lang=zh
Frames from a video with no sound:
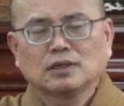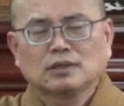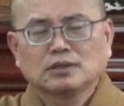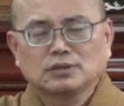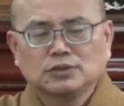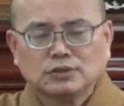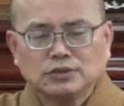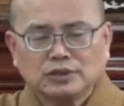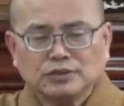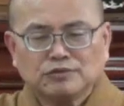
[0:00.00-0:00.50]

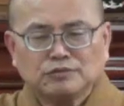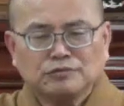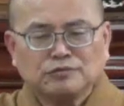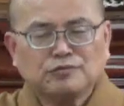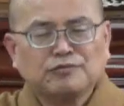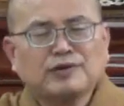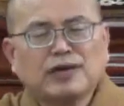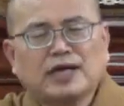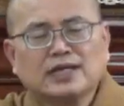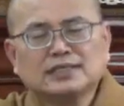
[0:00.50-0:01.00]
所以
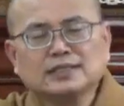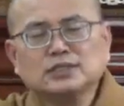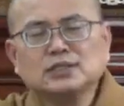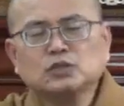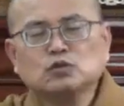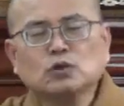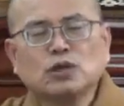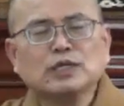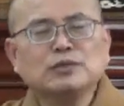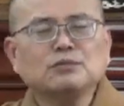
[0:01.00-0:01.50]
法的
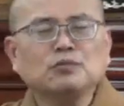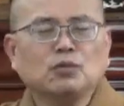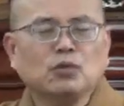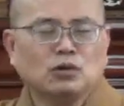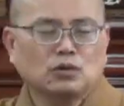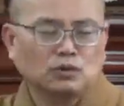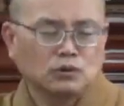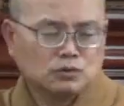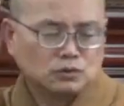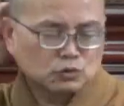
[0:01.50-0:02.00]
衰
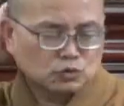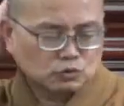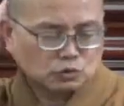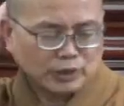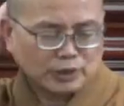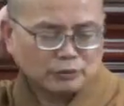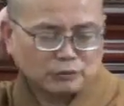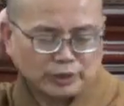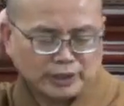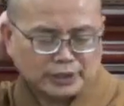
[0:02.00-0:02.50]
没
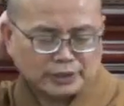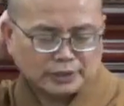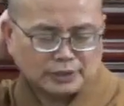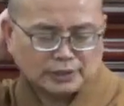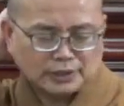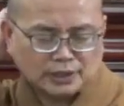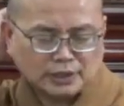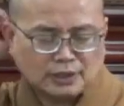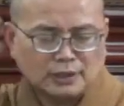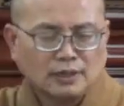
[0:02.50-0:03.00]
衰尾
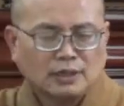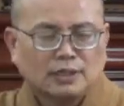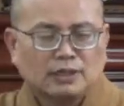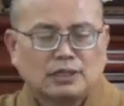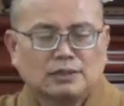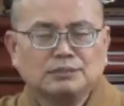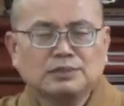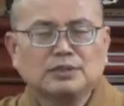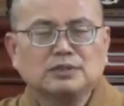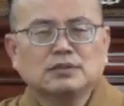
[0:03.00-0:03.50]
啊，
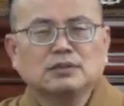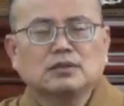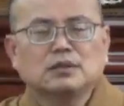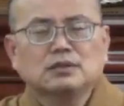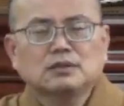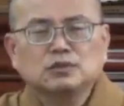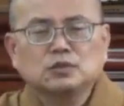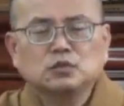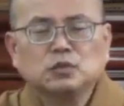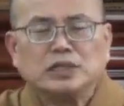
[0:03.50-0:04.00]
那么
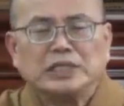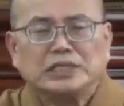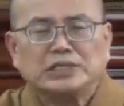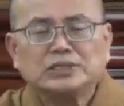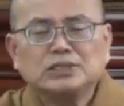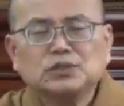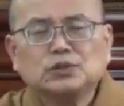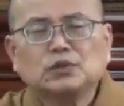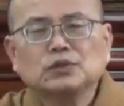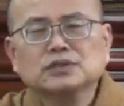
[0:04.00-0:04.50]
对
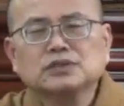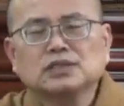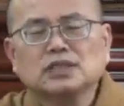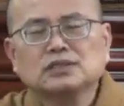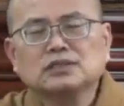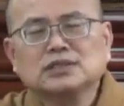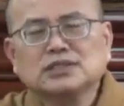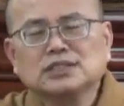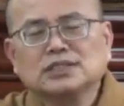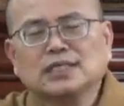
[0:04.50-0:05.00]
于众
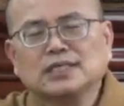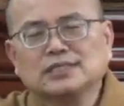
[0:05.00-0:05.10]
生是